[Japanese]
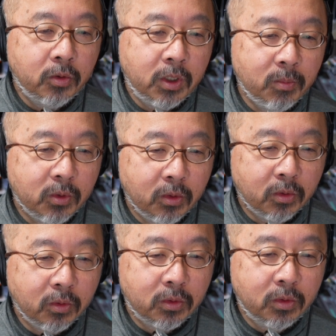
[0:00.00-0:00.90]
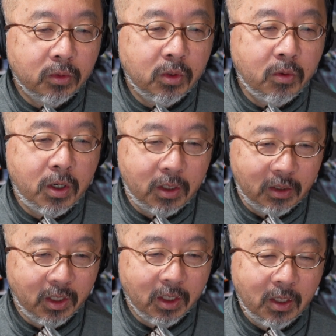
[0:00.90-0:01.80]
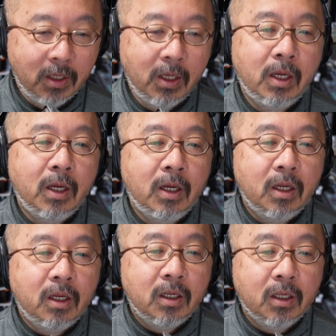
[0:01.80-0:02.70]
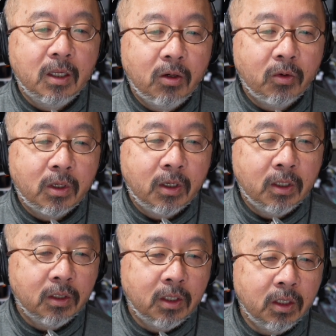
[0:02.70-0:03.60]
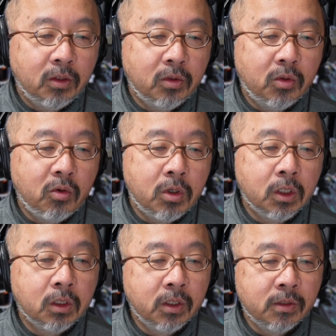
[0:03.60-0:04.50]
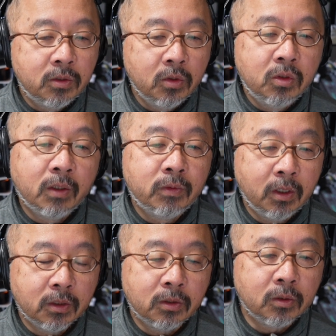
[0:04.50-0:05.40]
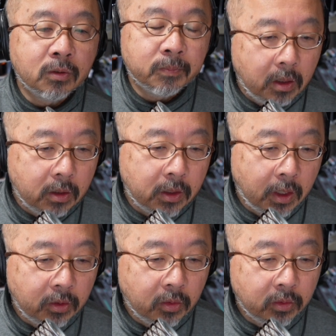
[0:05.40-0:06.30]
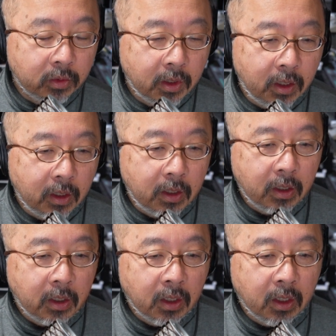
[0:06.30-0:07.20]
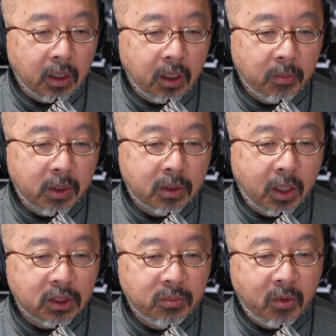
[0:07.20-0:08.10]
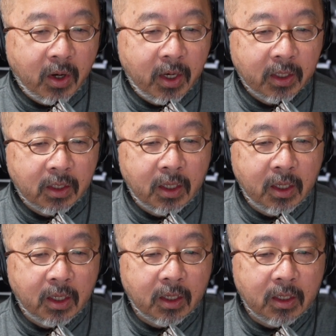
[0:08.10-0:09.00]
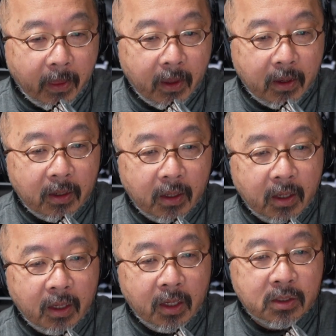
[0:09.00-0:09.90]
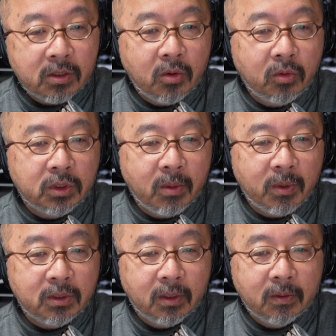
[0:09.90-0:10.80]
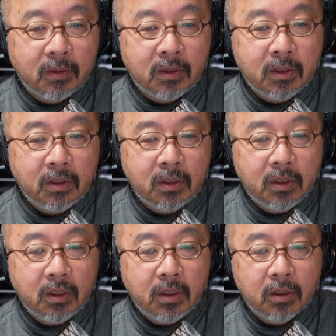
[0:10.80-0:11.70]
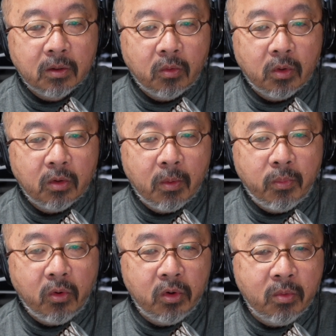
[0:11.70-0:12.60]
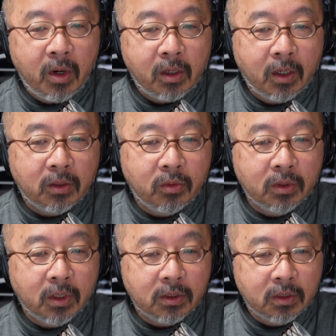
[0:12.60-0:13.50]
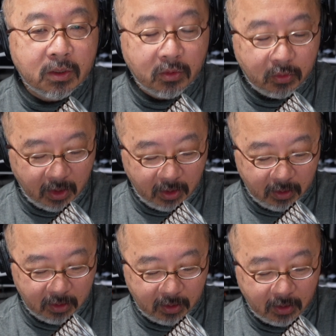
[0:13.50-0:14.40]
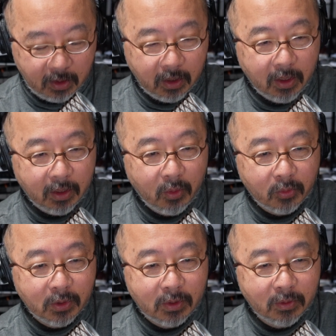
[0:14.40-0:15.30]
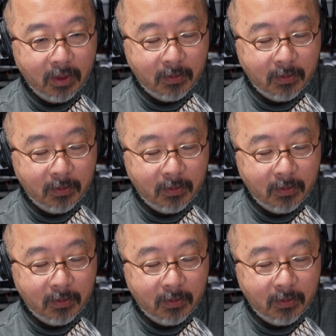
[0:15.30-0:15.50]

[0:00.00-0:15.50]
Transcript: Him」っていうのを「To Know Her」に置き換えて「To know her is to love her」というタイトルで、えま歌詞も変えて、え演奏してましたこれはポール・マッカートニーが好きそうな、え曲ですよね。